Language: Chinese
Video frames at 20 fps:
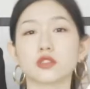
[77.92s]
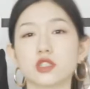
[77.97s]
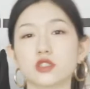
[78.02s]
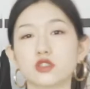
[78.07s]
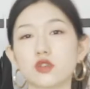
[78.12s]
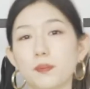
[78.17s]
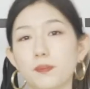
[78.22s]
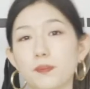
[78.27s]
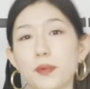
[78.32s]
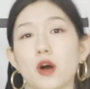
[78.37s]
先
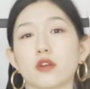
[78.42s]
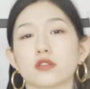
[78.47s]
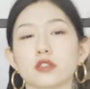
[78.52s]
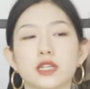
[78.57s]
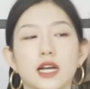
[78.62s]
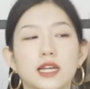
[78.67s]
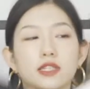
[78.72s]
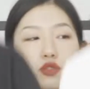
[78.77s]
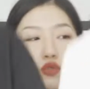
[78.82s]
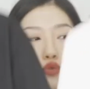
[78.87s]
从薄的
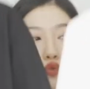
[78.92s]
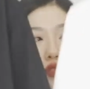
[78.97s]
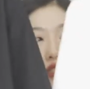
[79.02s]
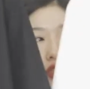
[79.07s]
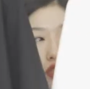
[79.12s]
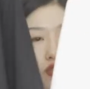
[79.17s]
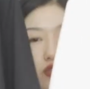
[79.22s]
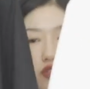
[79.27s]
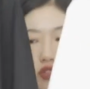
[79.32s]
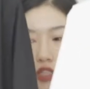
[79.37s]
开始说
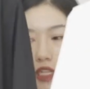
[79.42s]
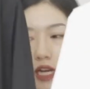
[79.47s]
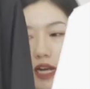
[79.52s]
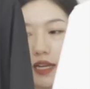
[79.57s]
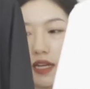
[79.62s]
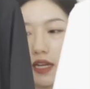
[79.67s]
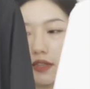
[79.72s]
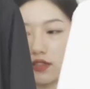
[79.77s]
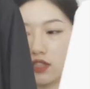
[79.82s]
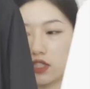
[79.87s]
起，就是这样
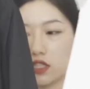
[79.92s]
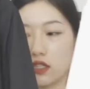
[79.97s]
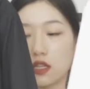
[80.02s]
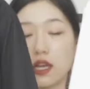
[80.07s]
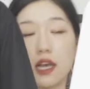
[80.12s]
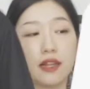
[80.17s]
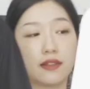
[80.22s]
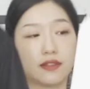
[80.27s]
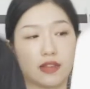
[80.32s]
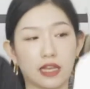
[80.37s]
两件
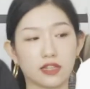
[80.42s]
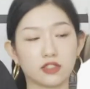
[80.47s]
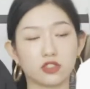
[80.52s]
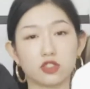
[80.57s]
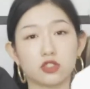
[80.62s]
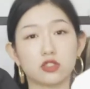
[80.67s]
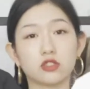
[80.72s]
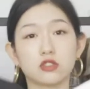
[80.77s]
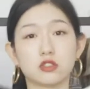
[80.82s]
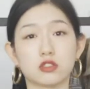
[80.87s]
男
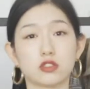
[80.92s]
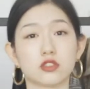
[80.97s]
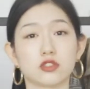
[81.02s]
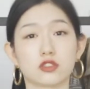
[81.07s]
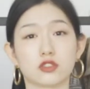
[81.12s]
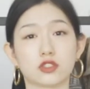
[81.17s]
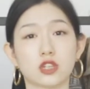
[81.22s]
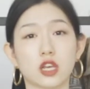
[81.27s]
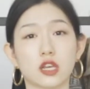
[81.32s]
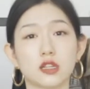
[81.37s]
士衬
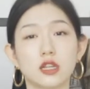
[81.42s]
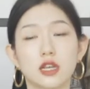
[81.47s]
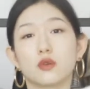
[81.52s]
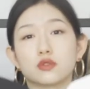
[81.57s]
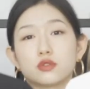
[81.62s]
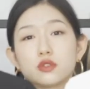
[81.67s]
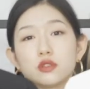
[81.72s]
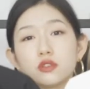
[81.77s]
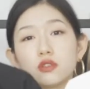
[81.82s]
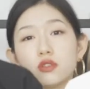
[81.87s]
衫，我
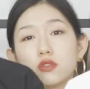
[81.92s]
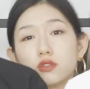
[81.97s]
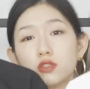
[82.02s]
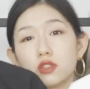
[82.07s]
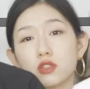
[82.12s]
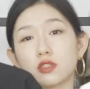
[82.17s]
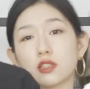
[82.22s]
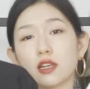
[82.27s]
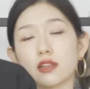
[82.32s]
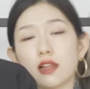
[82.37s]
觉得这种
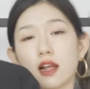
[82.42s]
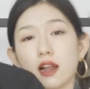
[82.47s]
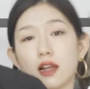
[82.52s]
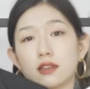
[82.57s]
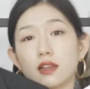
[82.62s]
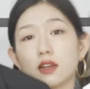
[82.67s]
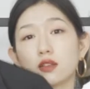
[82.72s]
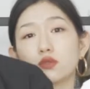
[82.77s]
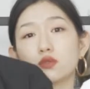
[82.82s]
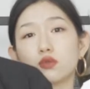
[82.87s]
衬衫拿来
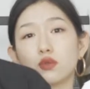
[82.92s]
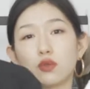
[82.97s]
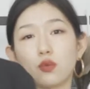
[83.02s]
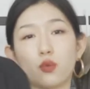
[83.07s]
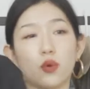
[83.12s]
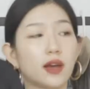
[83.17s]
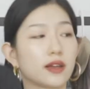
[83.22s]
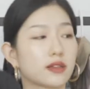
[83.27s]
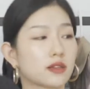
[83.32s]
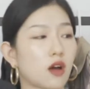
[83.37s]
当做
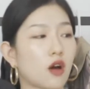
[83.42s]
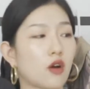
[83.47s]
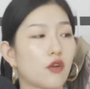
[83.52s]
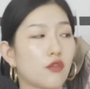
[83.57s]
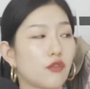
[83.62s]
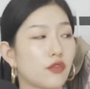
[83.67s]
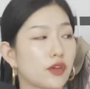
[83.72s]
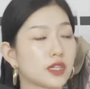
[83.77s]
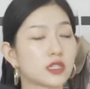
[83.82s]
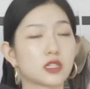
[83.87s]
外套
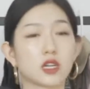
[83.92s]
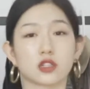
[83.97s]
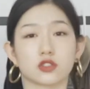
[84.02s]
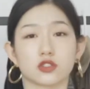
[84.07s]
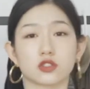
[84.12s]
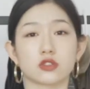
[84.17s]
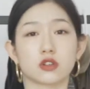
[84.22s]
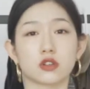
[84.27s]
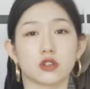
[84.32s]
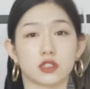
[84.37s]
非常
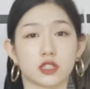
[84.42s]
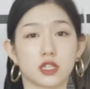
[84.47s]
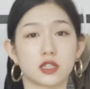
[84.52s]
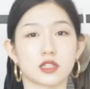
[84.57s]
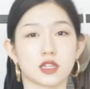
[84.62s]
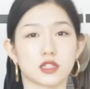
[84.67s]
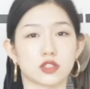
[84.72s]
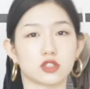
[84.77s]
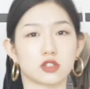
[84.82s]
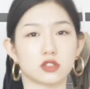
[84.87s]
适合。现
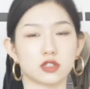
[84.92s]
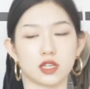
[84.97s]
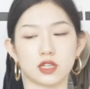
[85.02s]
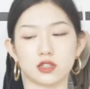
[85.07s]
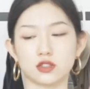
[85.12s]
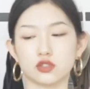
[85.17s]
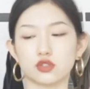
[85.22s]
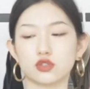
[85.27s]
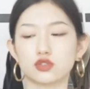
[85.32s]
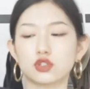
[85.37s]
在这个天
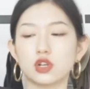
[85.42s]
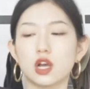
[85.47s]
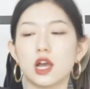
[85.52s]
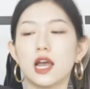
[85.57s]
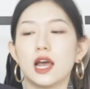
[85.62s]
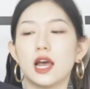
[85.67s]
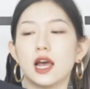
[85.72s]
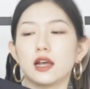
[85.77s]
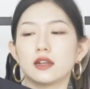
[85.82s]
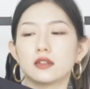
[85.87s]
气就是。
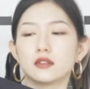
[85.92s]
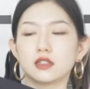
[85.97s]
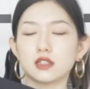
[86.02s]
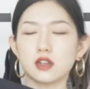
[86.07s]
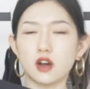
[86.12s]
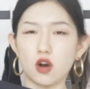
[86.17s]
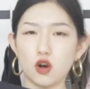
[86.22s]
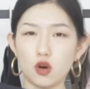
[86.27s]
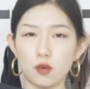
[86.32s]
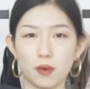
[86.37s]
那
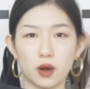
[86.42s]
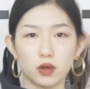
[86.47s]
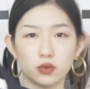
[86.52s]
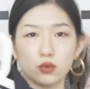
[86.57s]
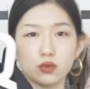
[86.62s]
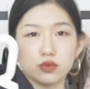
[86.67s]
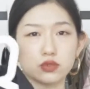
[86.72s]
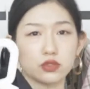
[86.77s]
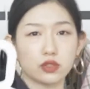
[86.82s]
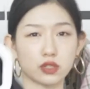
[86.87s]
个厚薄度
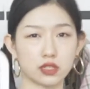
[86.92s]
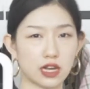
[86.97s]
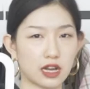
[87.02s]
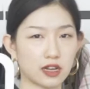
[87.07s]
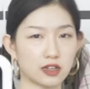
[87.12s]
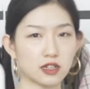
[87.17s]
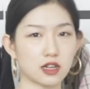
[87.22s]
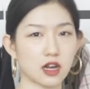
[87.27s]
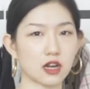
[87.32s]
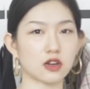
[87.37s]
我觉得
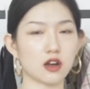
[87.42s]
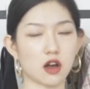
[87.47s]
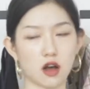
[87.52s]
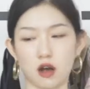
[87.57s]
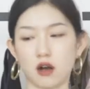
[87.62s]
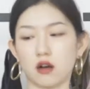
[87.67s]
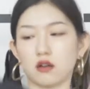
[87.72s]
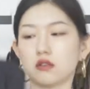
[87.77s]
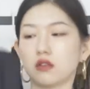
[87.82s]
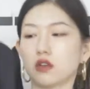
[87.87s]
刚刚
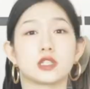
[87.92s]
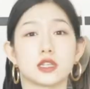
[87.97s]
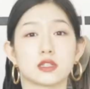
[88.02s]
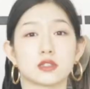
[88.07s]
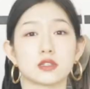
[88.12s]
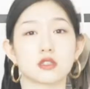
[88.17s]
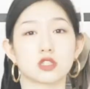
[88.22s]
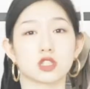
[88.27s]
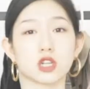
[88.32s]
好，颜色